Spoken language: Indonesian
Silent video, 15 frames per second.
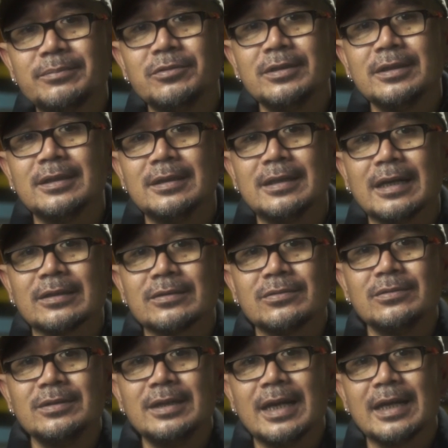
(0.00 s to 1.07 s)
pun gendang
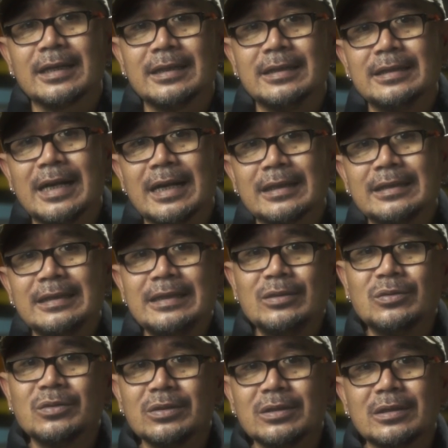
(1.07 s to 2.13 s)
Sunda, gendang
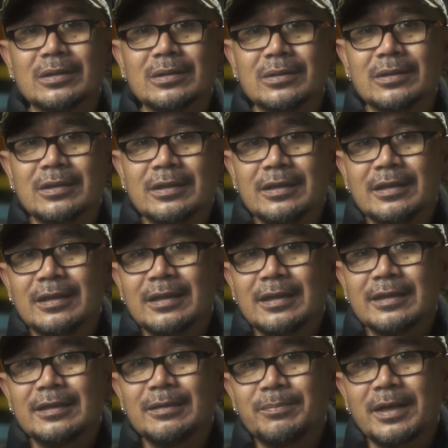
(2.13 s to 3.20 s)
tidur gitu loh.
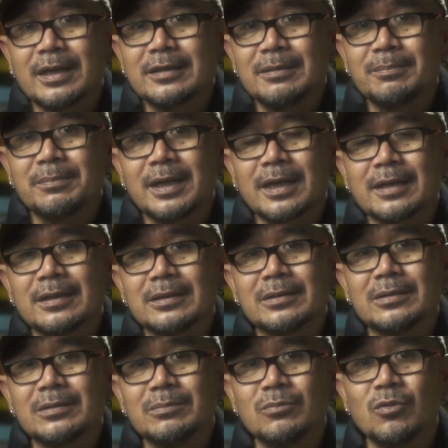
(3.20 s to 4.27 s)
Ceplak-ceplak gitu
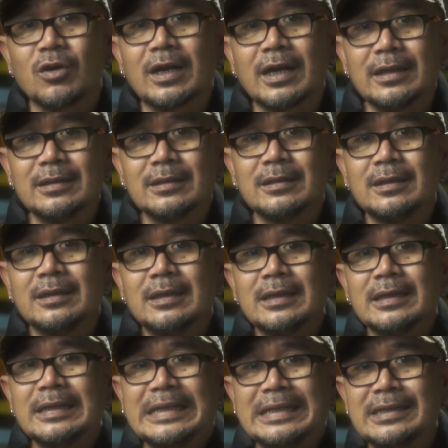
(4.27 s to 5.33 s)
loh. Bukan
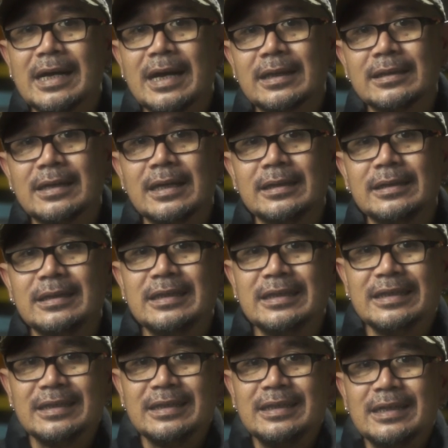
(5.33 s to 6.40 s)
gendang dari
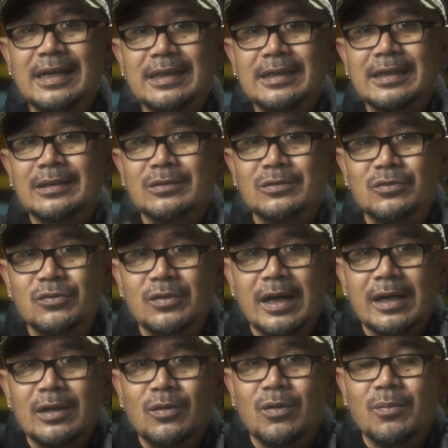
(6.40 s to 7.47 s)
India yang
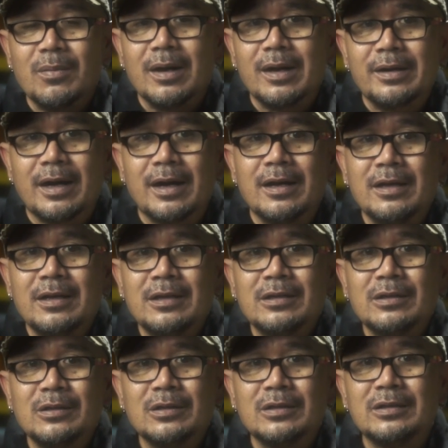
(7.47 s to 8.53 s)
dua loba yang
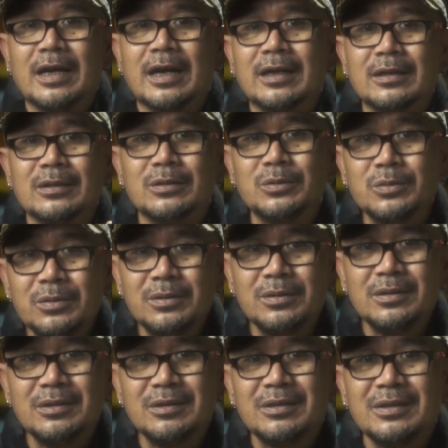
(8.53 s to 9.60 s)
dangdut
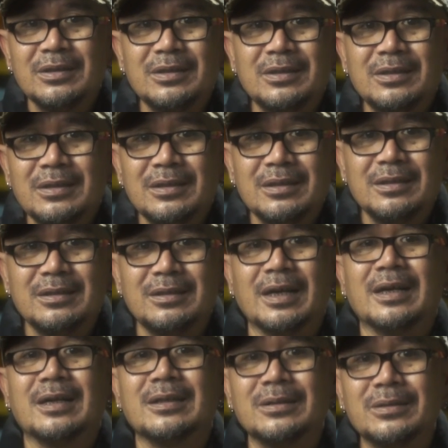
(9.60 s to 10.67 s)
gede.
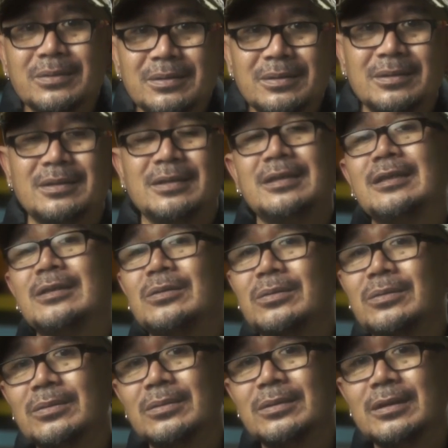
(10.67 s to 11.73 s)
Dangdut
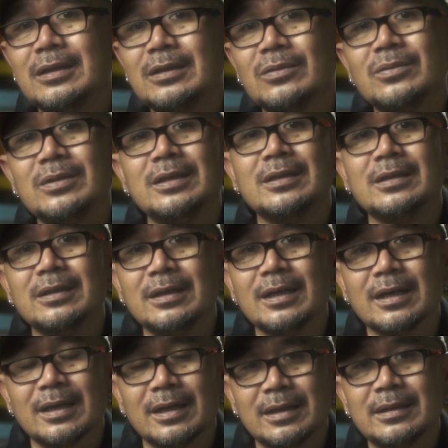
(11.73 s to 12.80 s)
itu itu
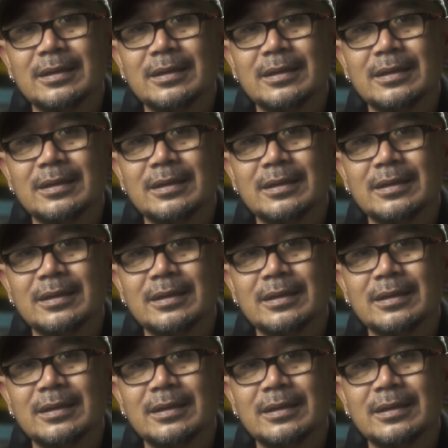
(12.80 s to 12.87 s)
India.